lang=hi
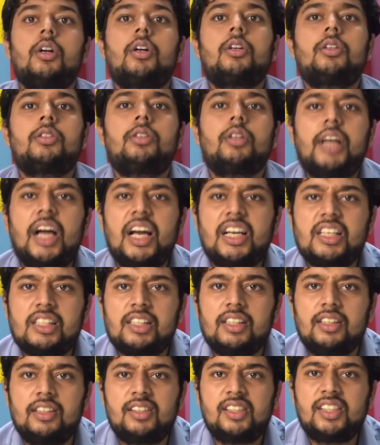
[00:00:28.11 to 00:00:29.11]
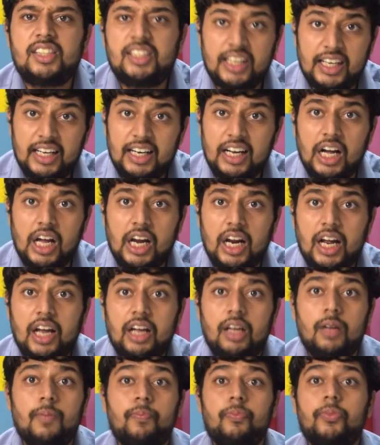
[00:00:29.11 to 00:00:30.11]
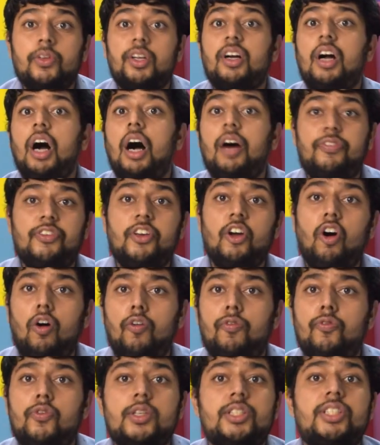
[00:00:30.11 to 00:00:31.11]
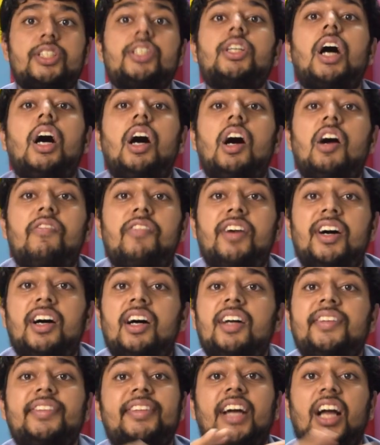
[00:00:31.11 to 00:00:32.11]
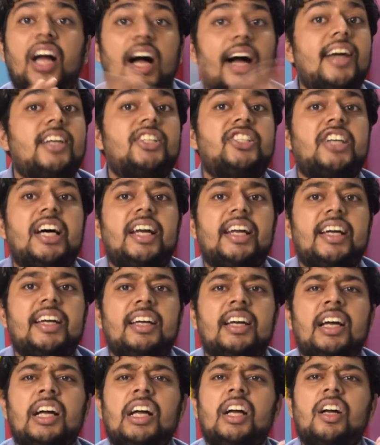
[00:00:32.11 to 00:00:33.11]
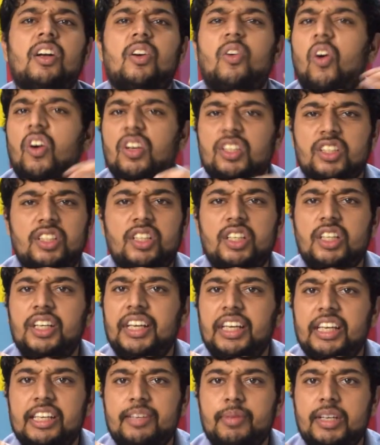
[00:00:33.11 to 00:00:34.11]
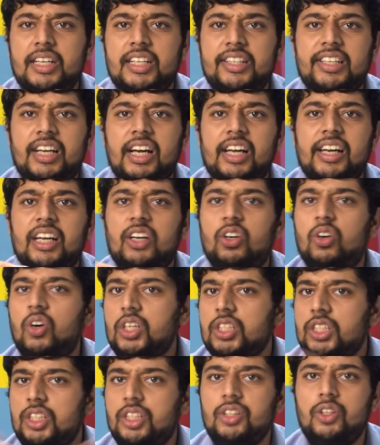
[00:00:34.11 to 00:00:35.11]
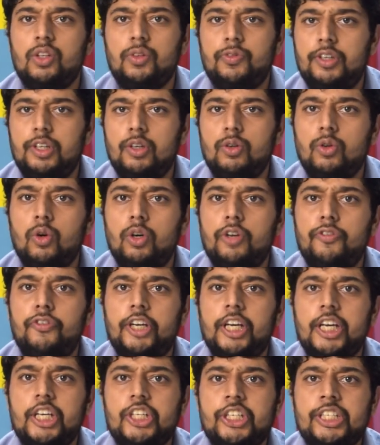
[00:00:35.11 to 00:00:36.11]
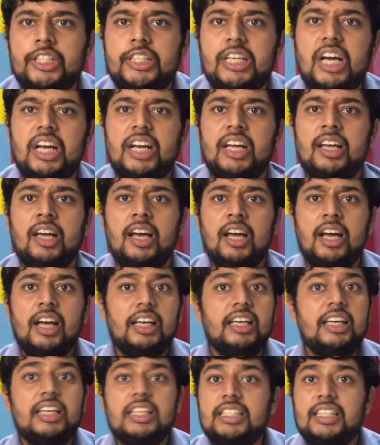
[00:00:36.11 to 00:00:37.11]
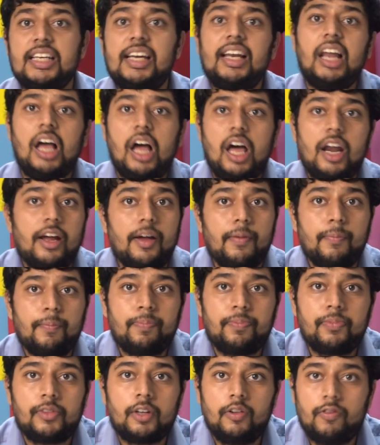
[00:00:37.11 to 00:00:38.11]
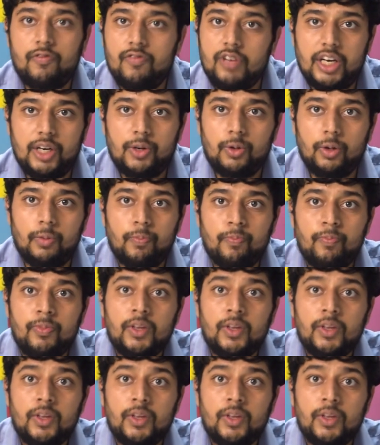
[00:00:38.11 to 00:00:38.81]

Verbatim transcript: सो so गाइस सेल आ रहा है काफ़ी ऑफर्स यहाँ वहाँ दिखाए जा रहे हैं कॉन्स्टेंट ई आ रहे हैं कॉन्स्टेंट नोटिफिकेशन आ रहे हैं कि सेल आ रहा है वेरी गुड